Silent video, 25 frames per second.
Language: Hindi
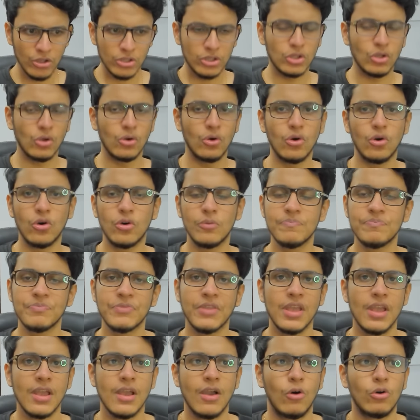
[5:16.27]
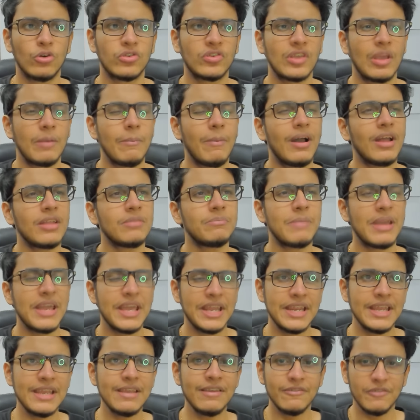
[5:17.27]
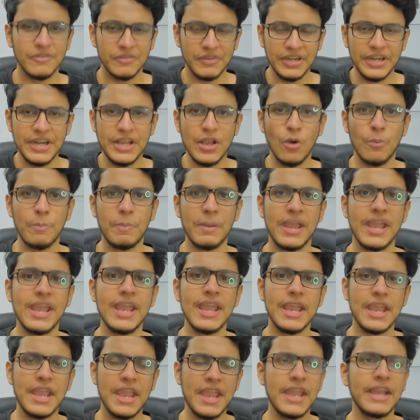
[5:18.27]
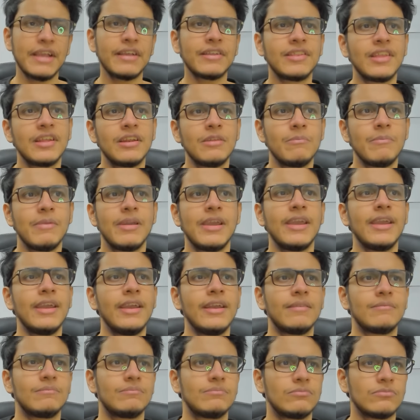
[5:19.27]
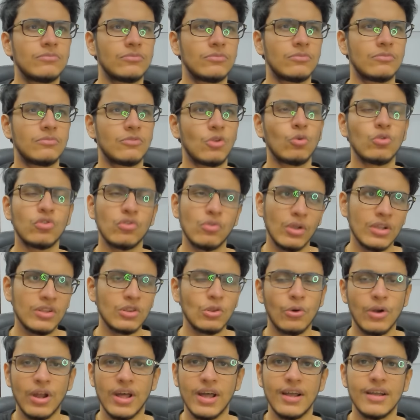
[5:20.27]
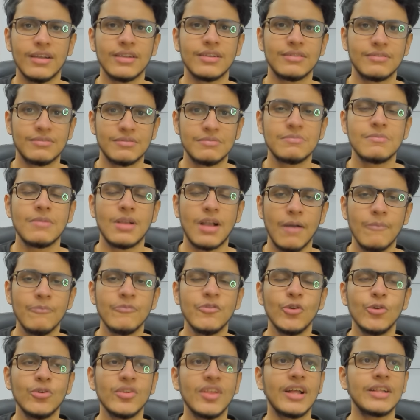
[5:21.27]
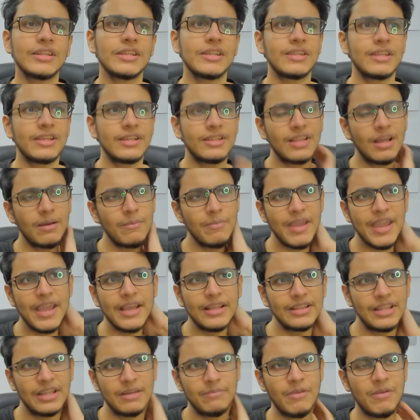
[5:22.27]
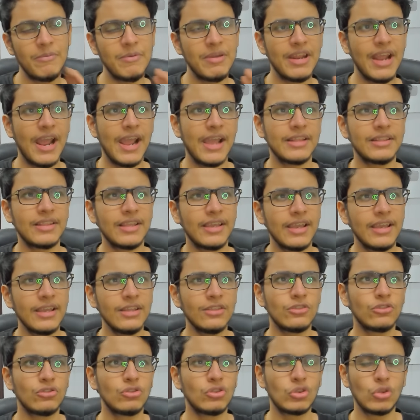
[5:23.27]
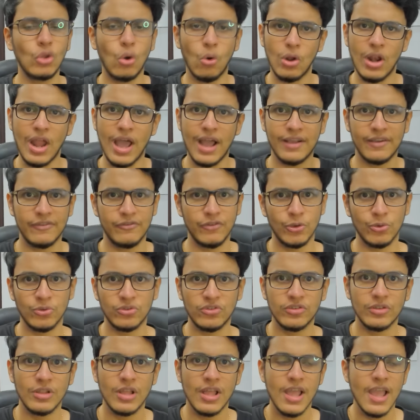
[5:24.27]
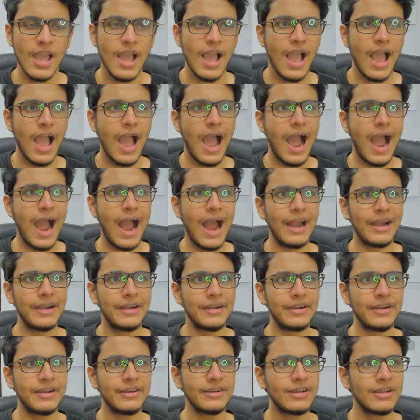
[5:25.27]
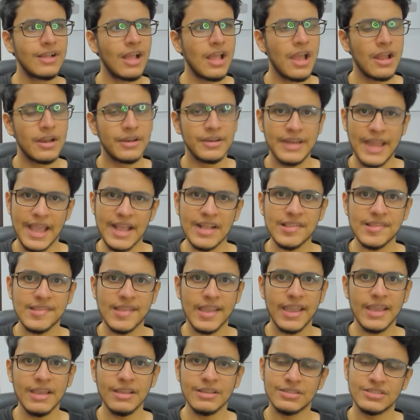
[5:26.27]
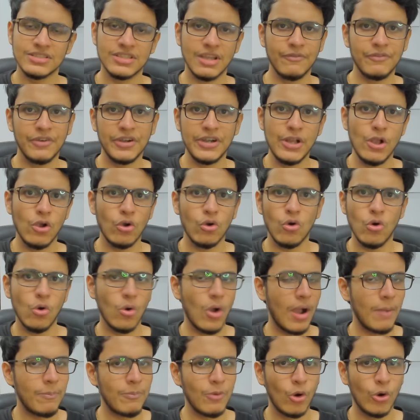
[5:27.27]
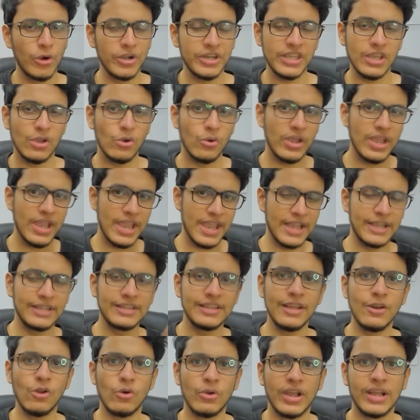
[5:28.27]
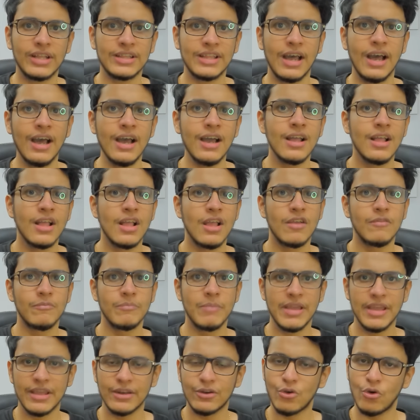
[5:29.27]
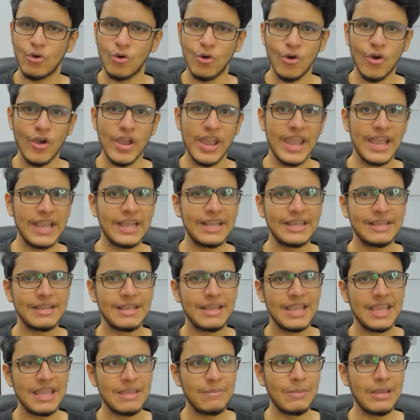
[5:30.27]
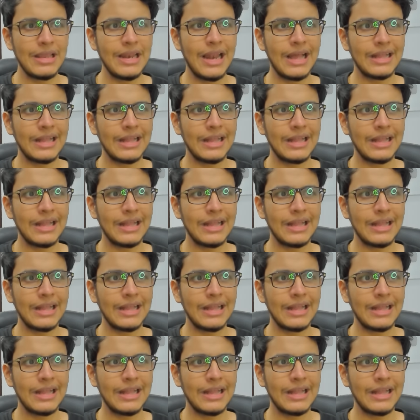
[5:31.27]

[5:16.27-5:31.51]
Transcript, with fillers: तो उसके बाद मेरी वीडियो पे एक दिन में उस वक्त थोड़ा कम व्यूज आते थे तब एक दिन में मेरे आए थे दो लाख व्यूज एंड नेक्स्ट डे जब वीडियो को अपलोड किए हुए एक दिन हो गया था मेरे को एक ईमेल